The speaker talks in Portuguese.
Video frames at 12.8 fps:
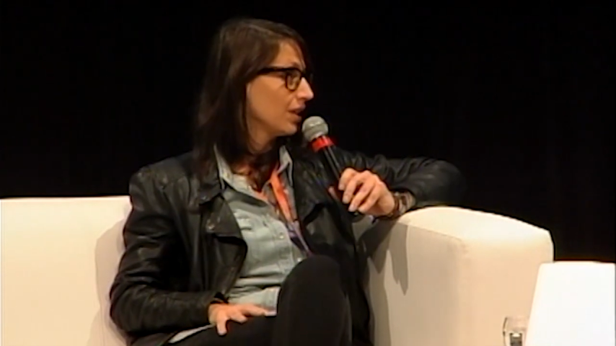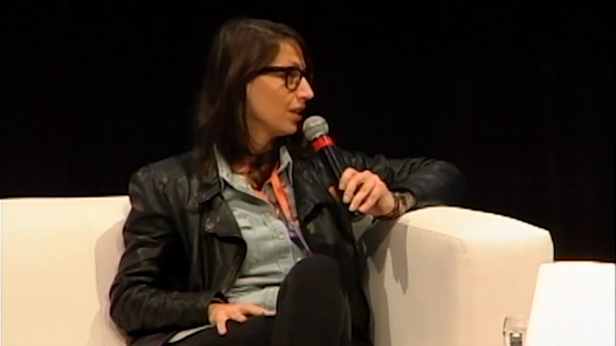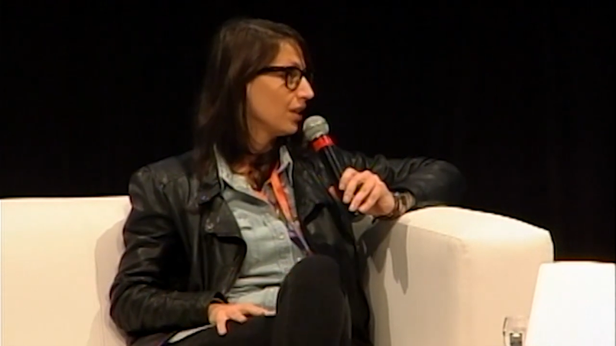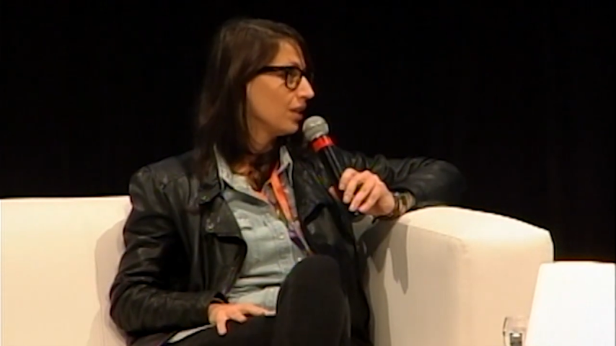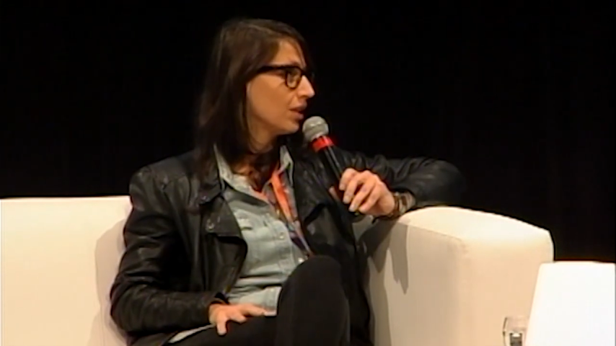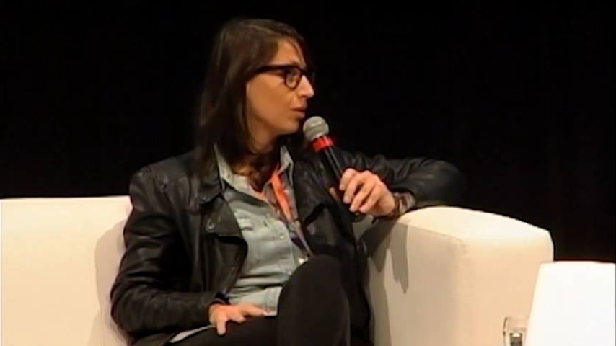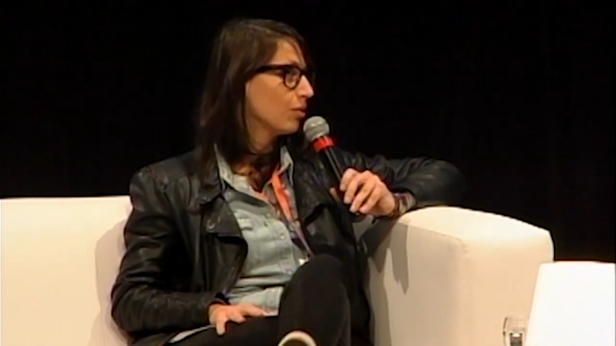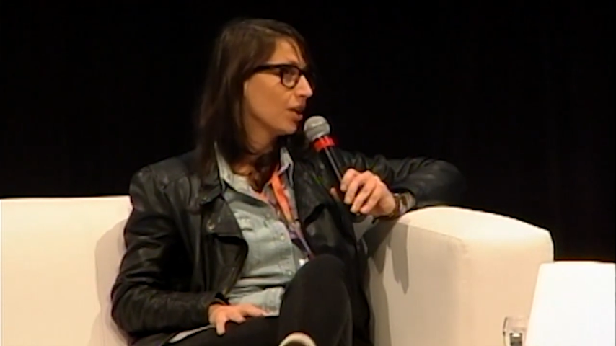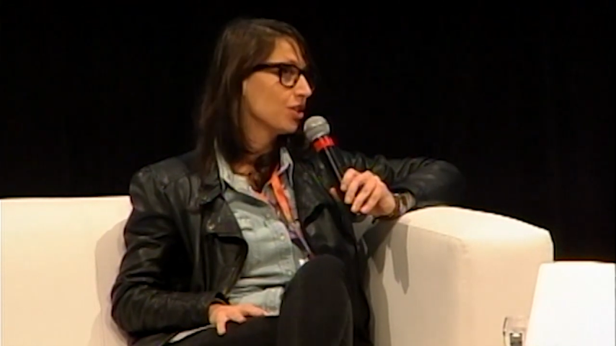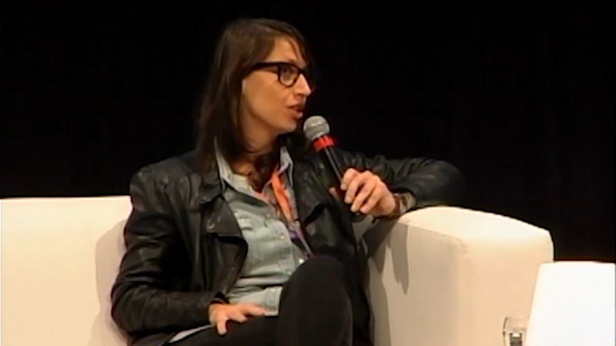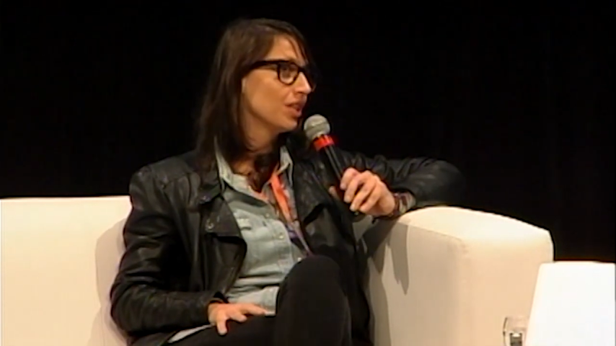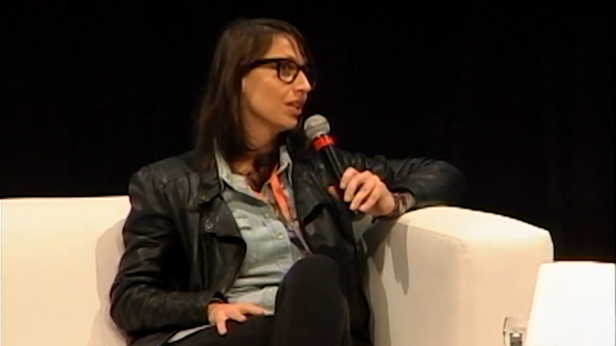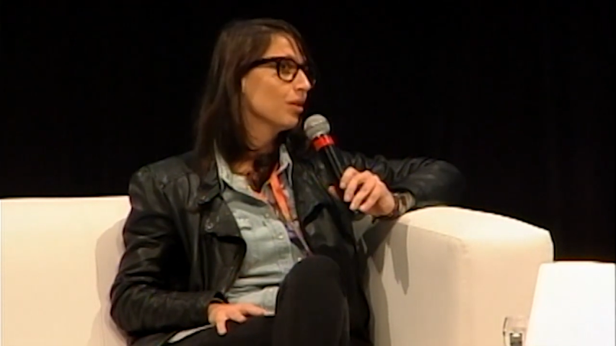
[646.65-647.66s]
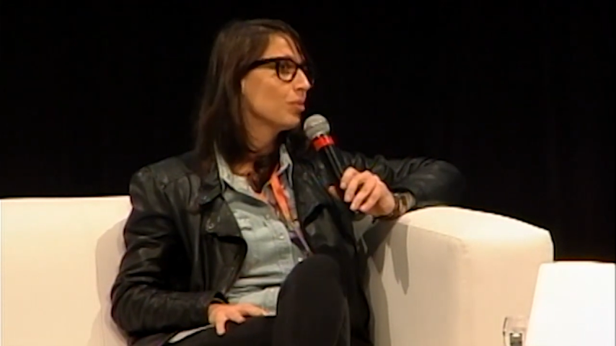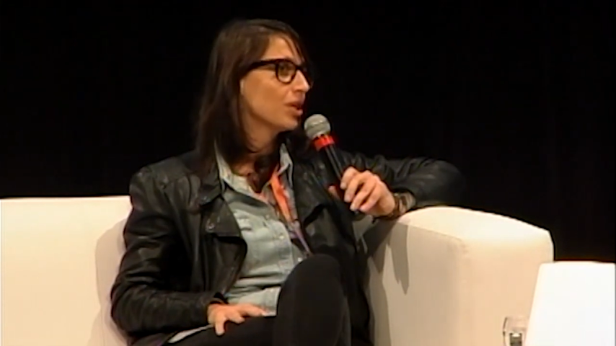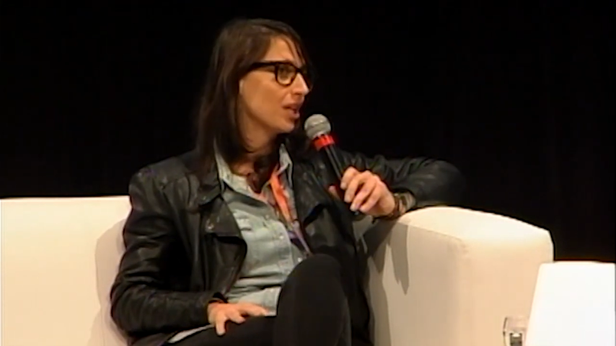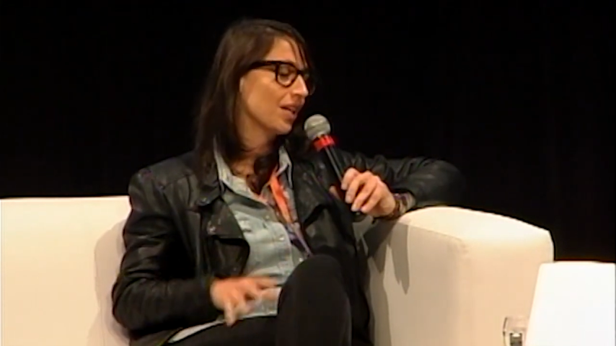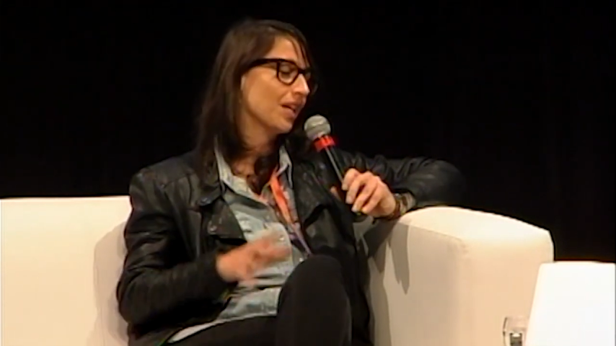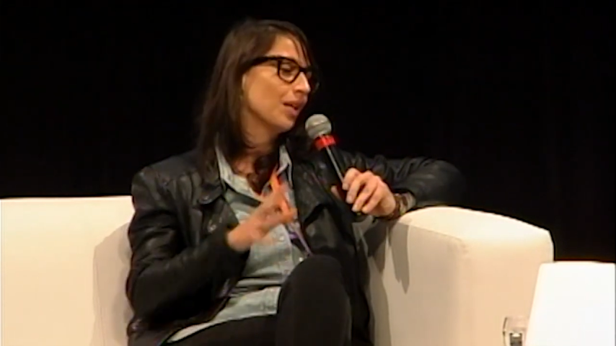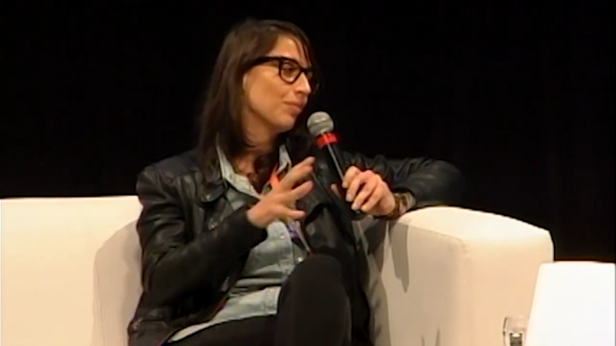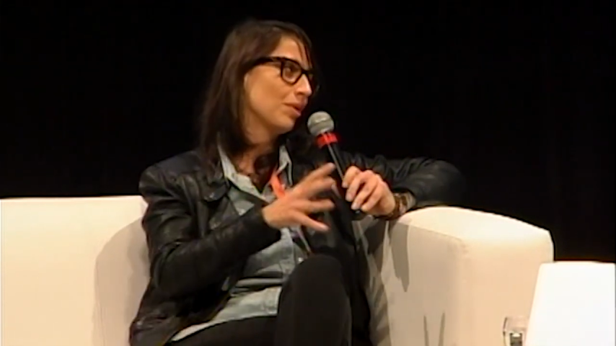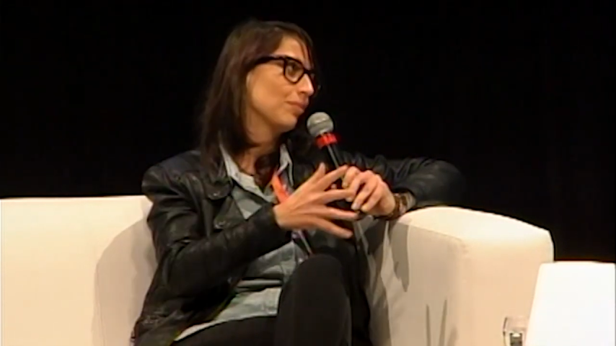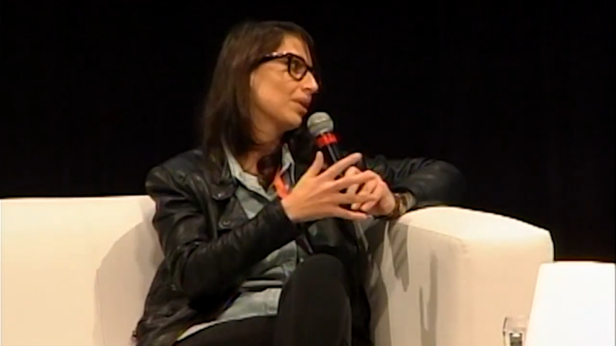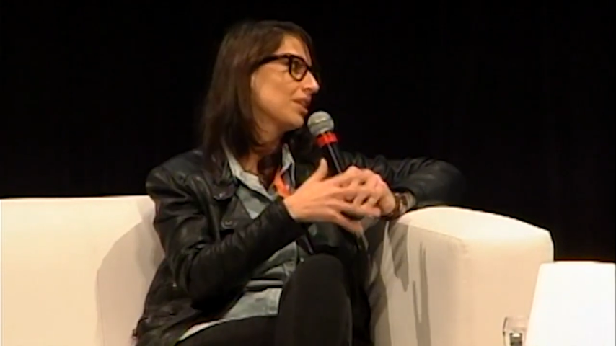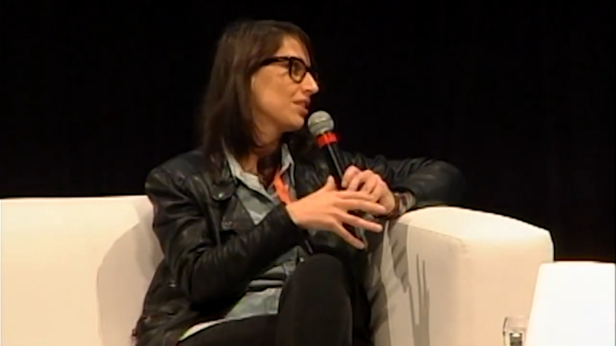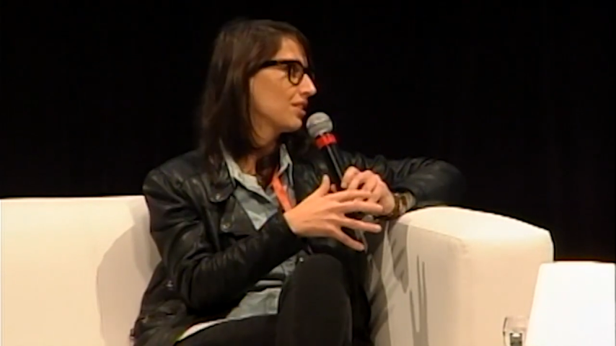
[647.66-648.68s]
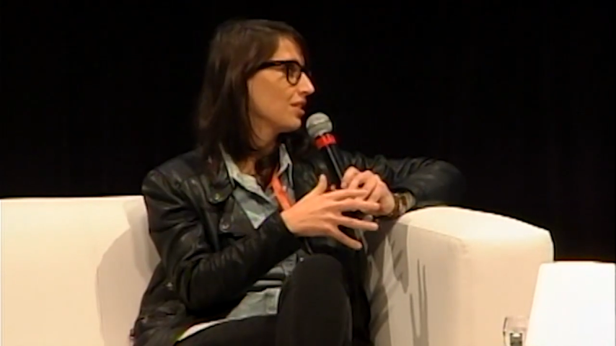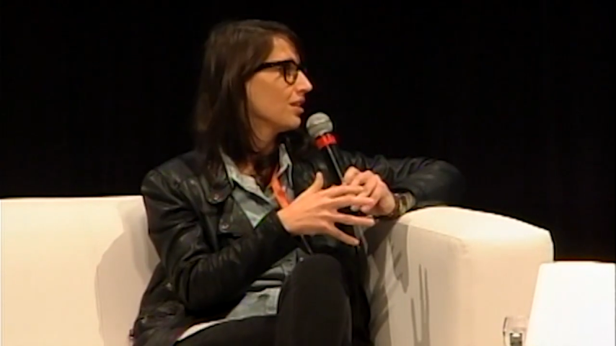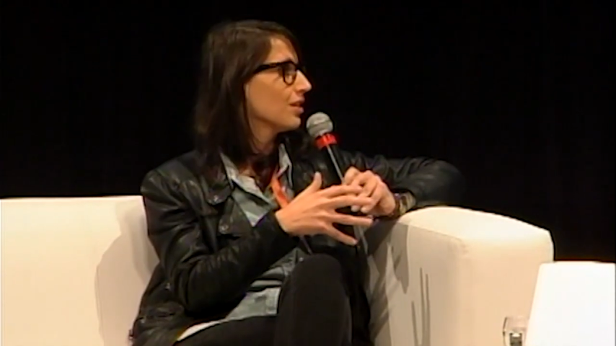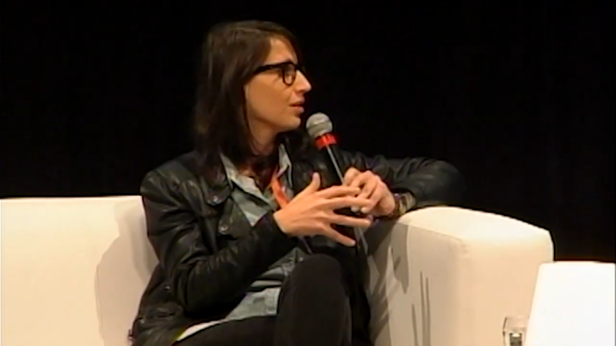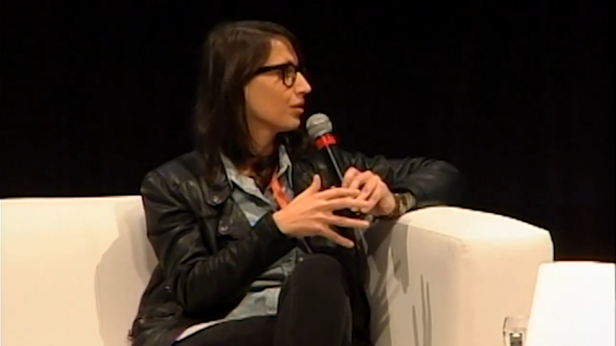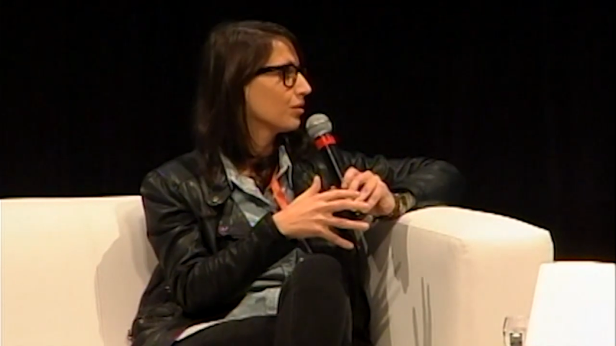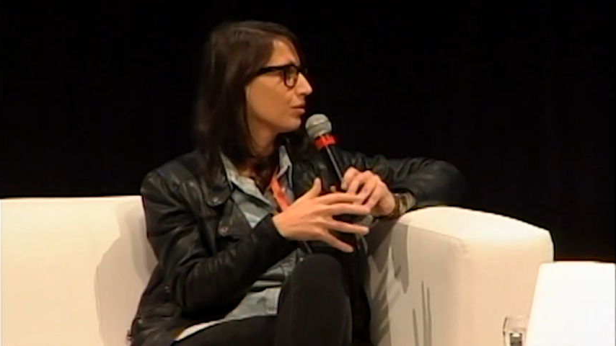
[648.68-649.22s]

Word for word: Então, a dinâmica era bem parecida